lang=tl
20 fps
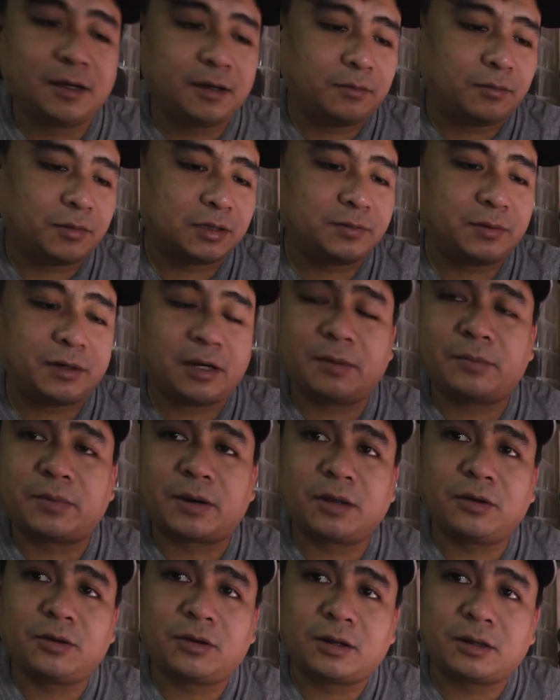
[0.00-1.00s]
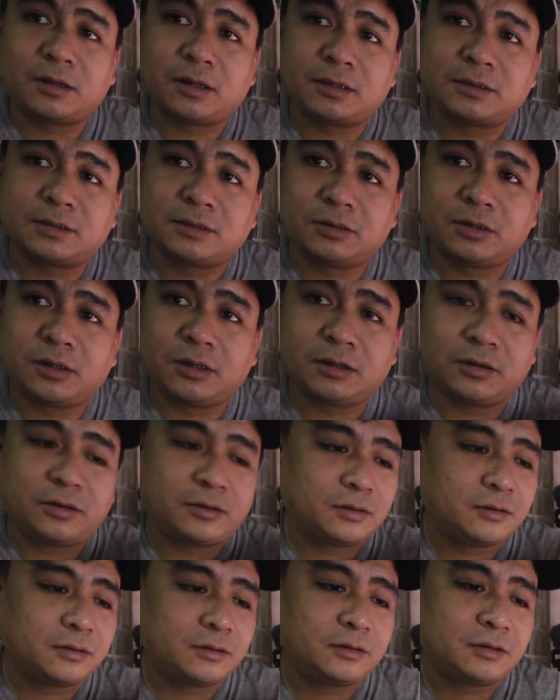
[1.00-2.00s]
Mas pinaprioritize ko na
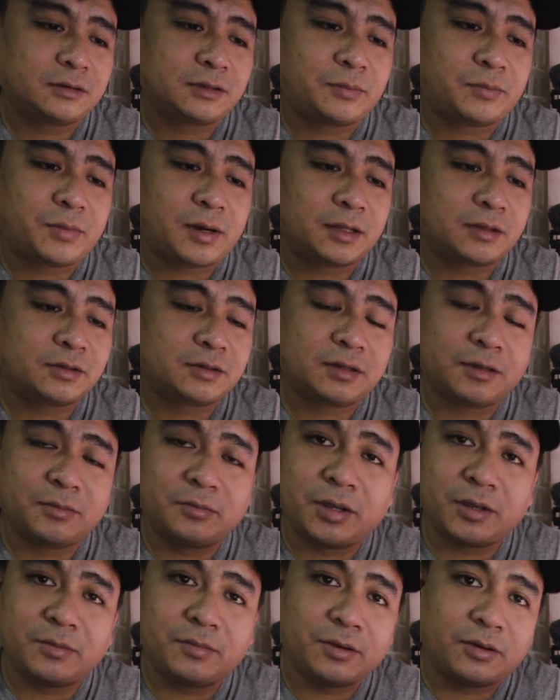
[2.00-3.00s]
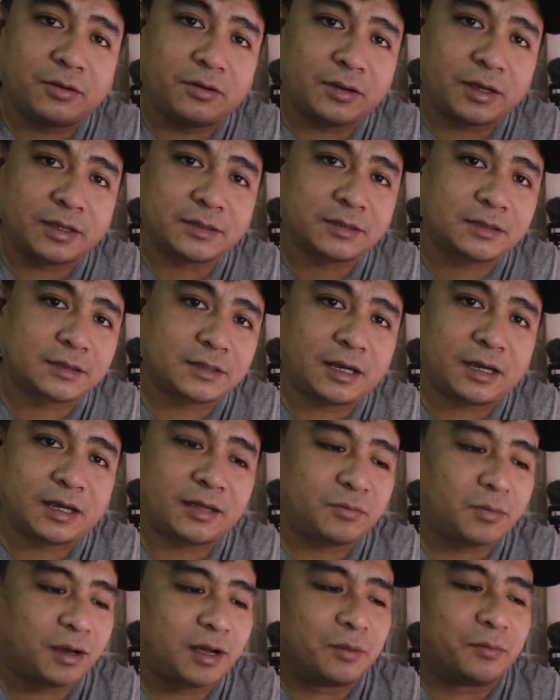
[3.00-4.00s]
yung sapatos ng baby ko kaysa sa
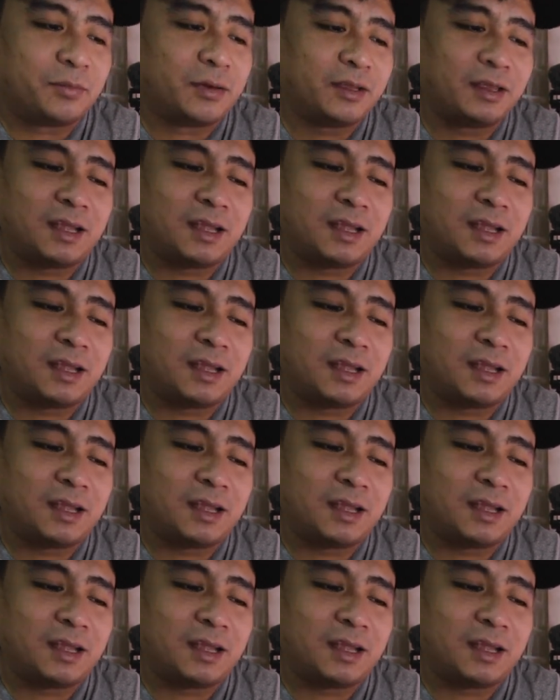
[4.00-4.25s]
akin mga be.